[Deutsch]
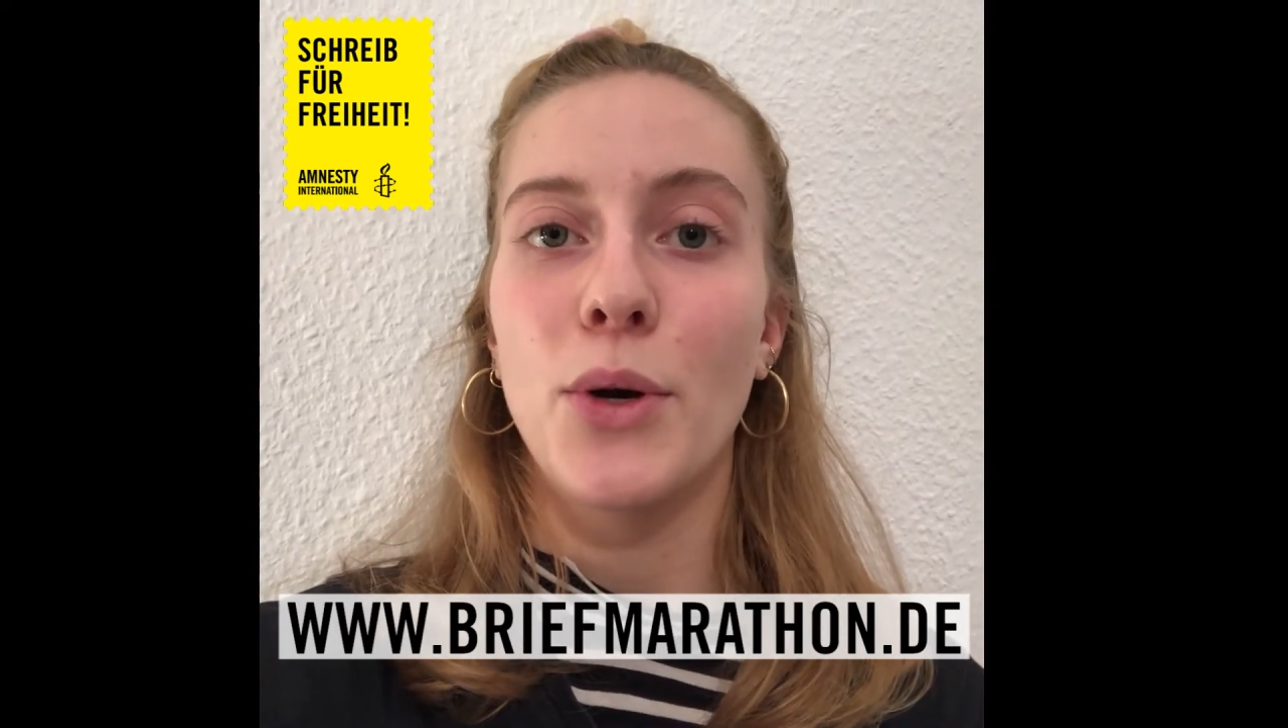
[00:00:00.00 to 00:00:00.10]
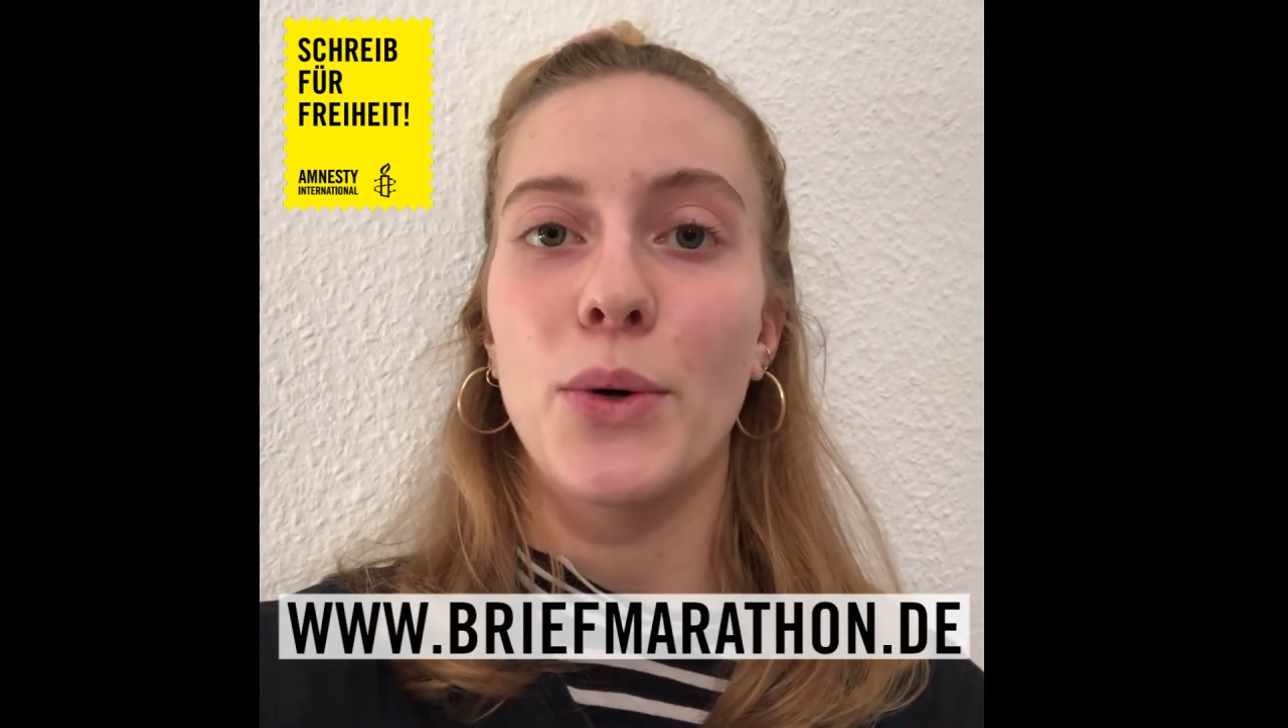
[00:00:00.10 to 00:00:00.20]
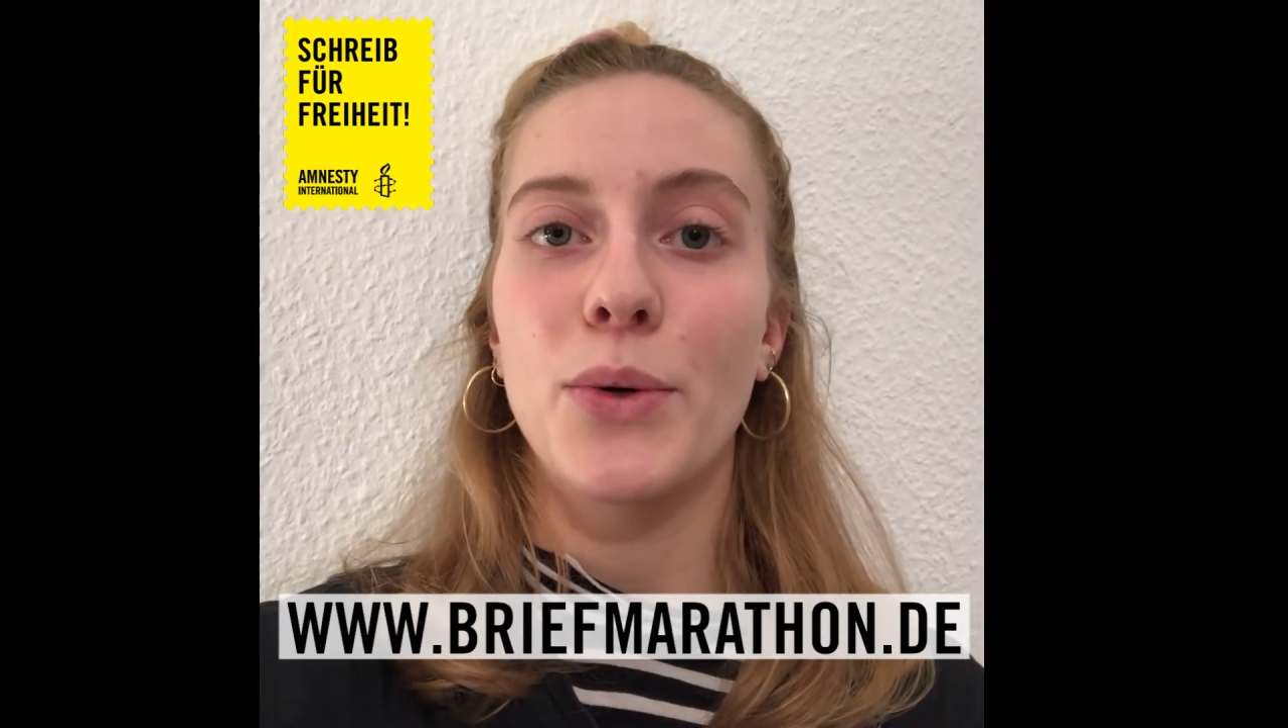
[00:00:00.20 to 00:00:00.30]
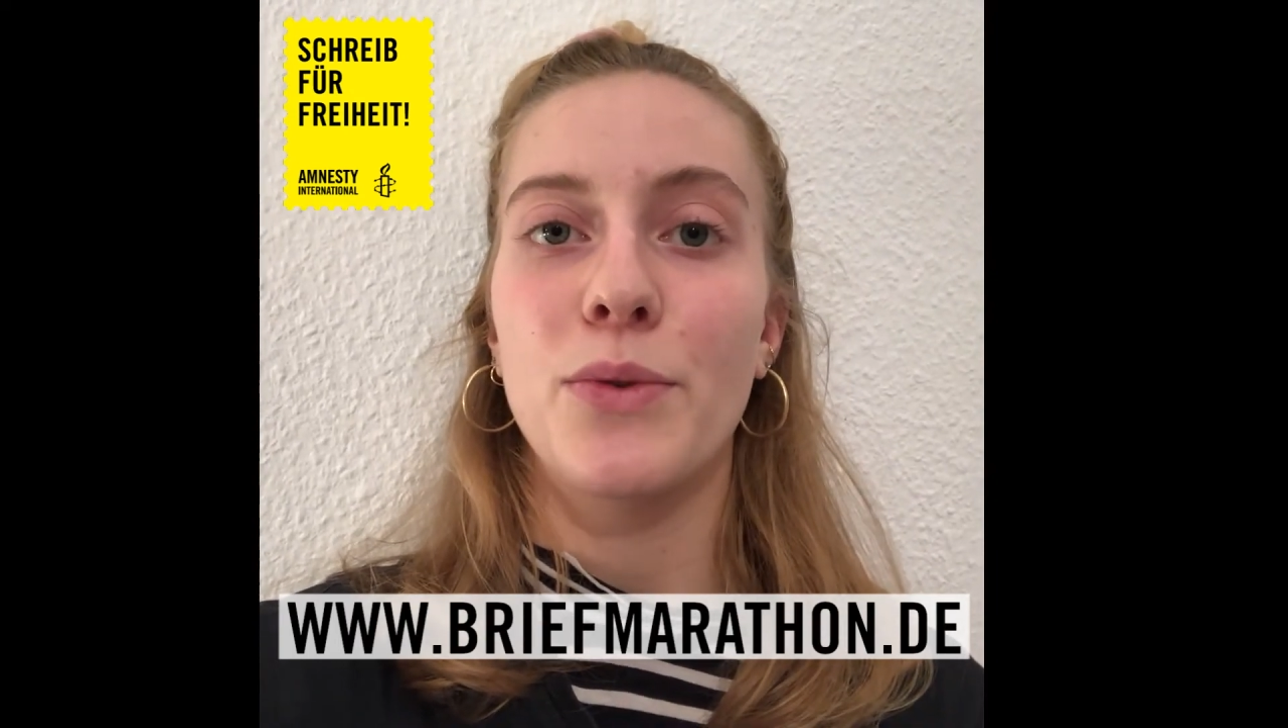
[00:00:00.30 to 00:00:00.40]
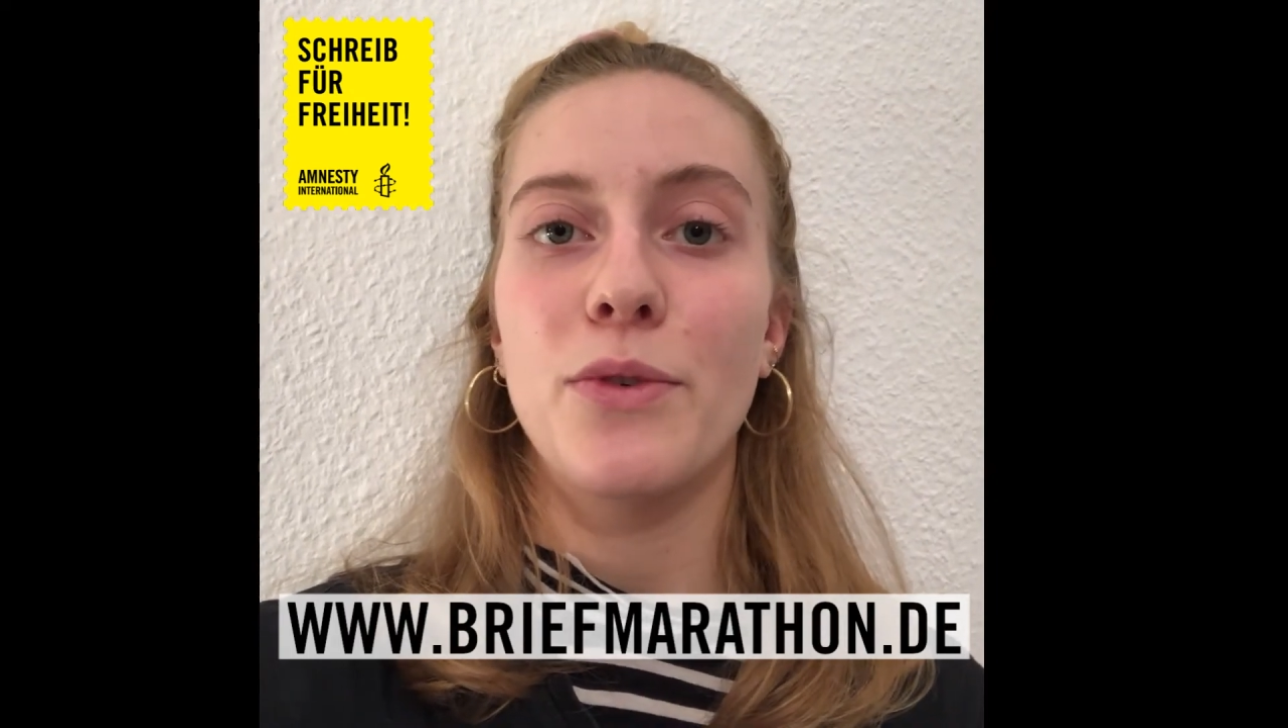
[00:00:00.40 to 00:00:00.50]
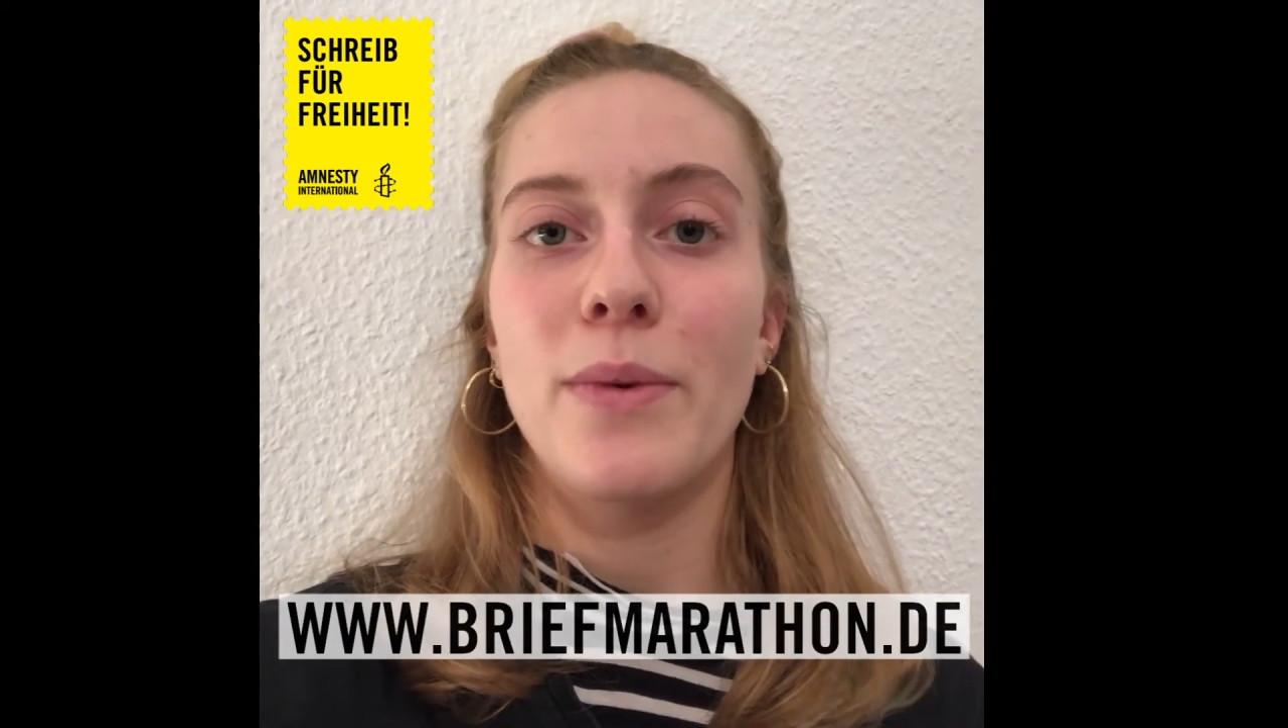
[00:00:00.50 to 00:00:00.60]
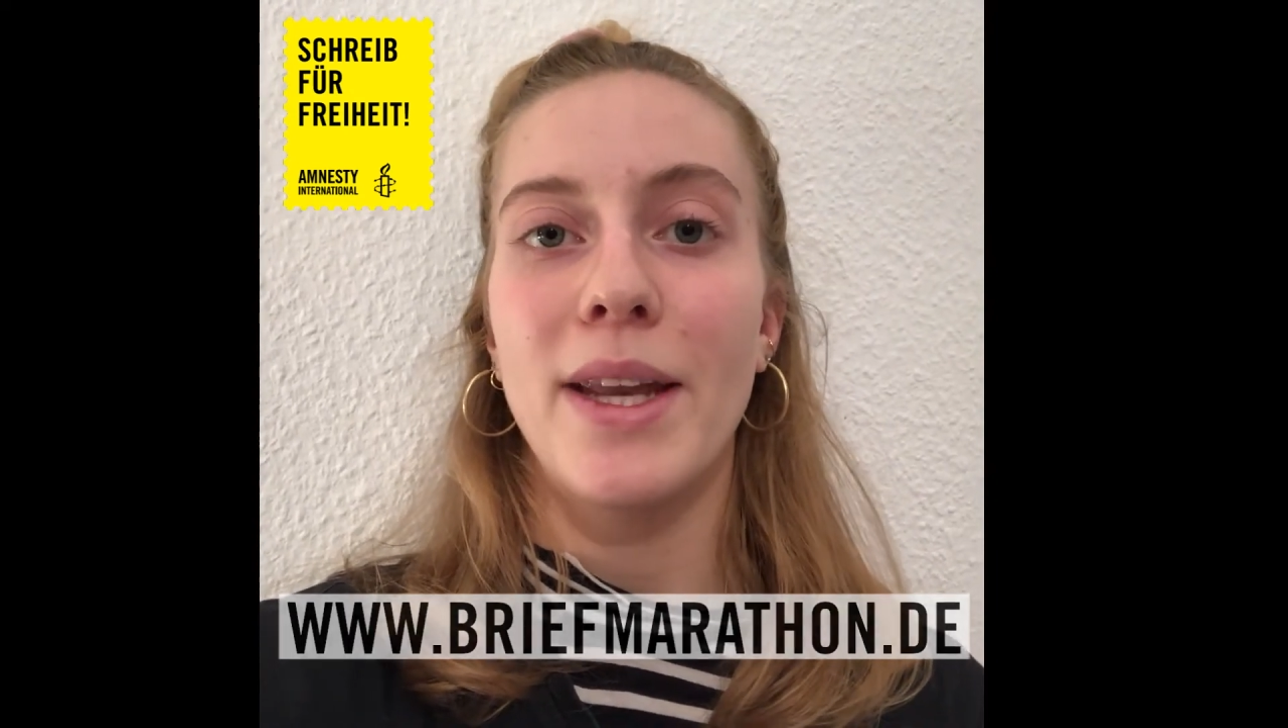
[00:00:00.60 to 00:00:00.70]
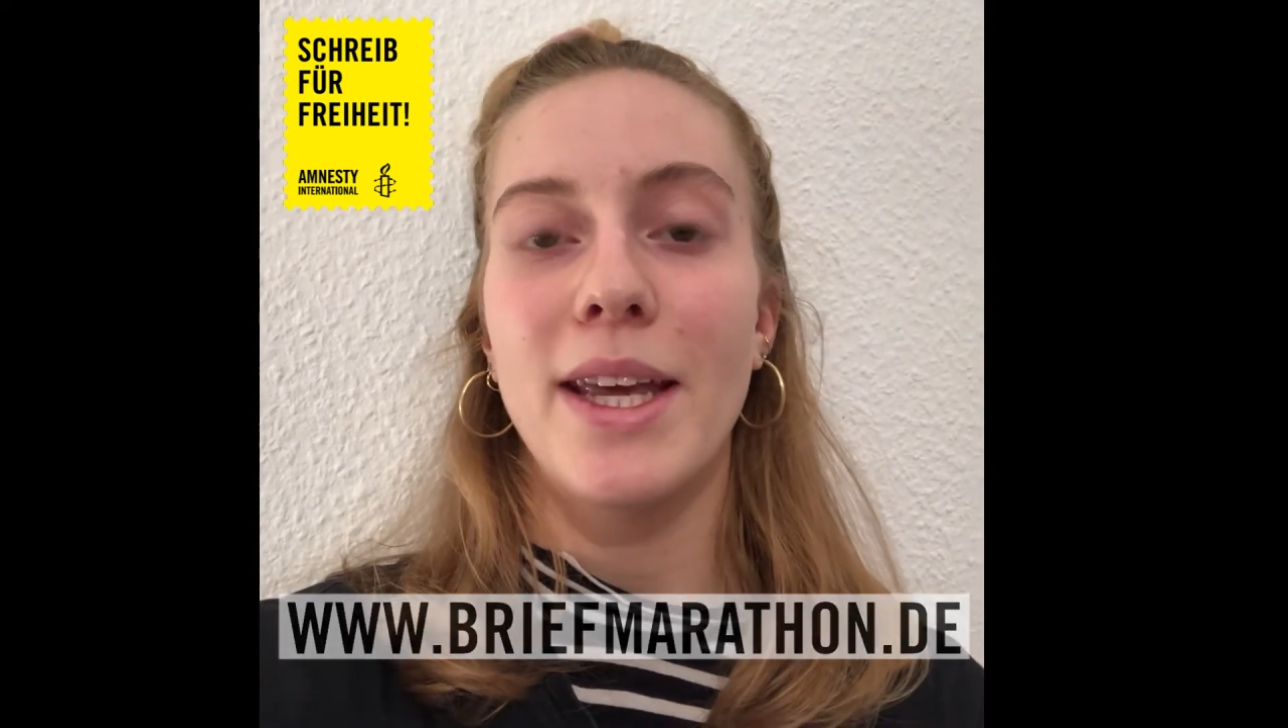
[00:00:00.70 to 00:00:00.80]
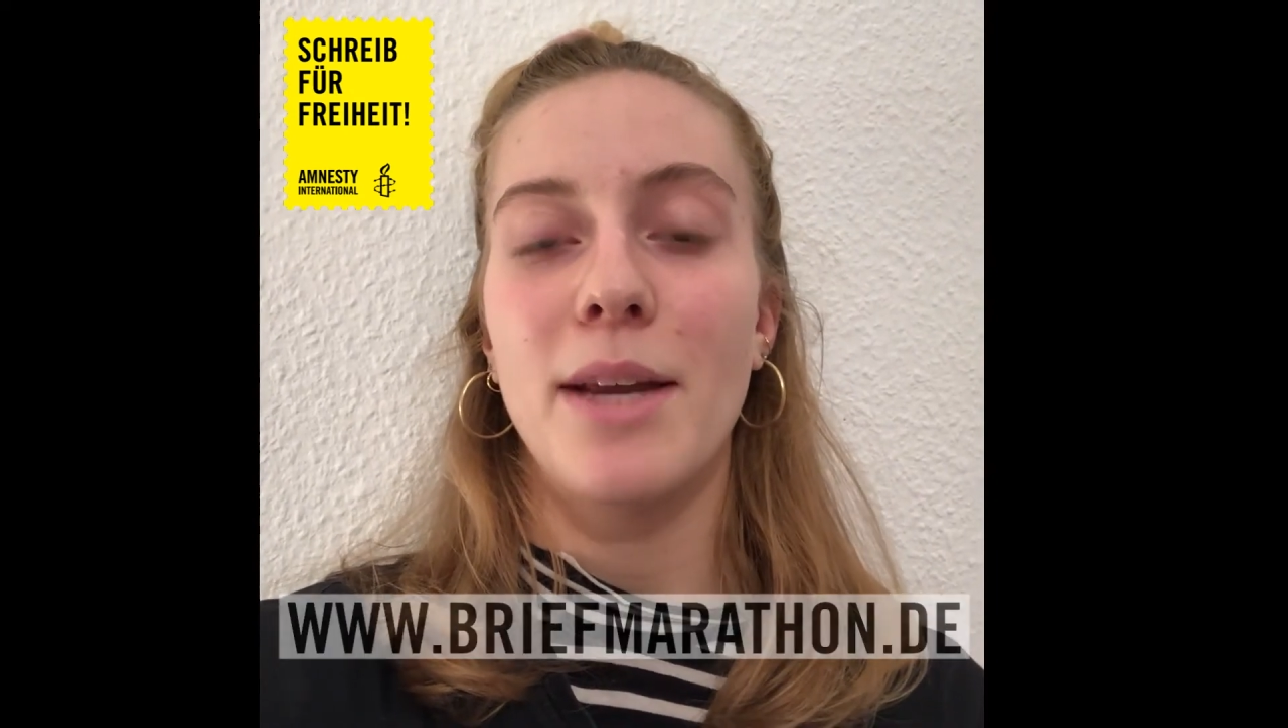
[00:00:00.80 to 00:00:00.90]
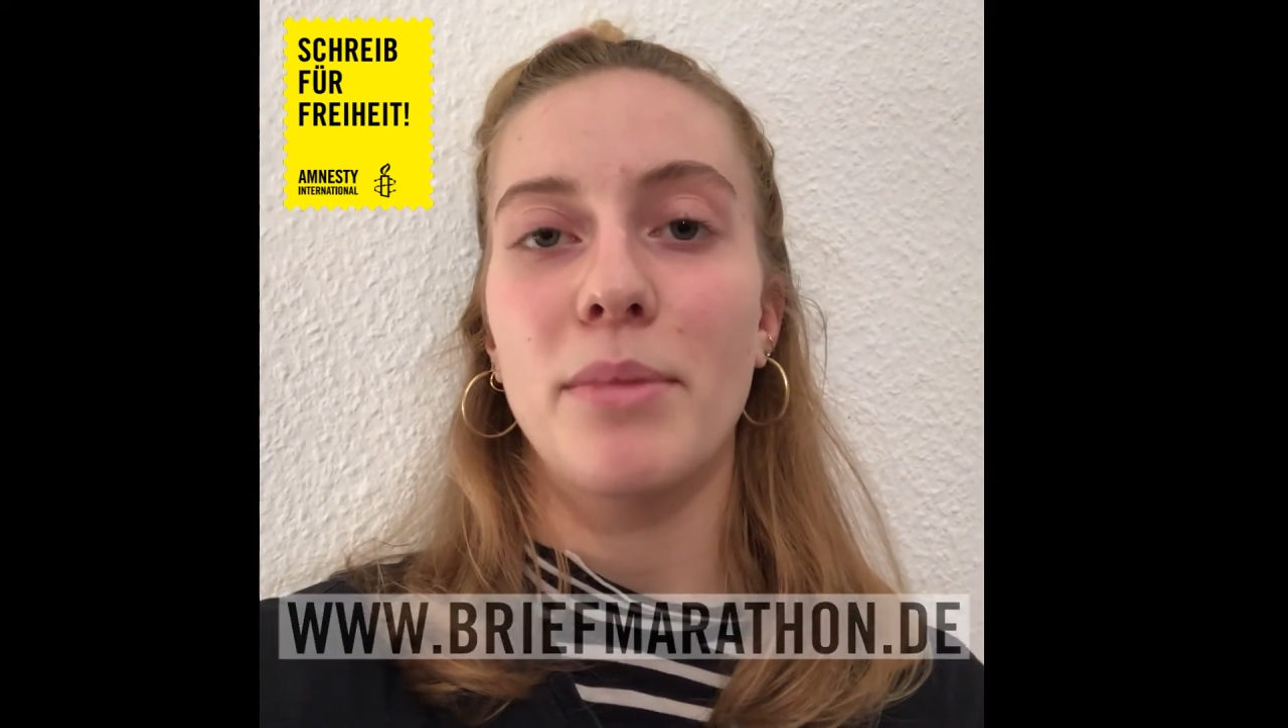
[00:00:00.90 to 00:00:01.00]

und für Wendy einen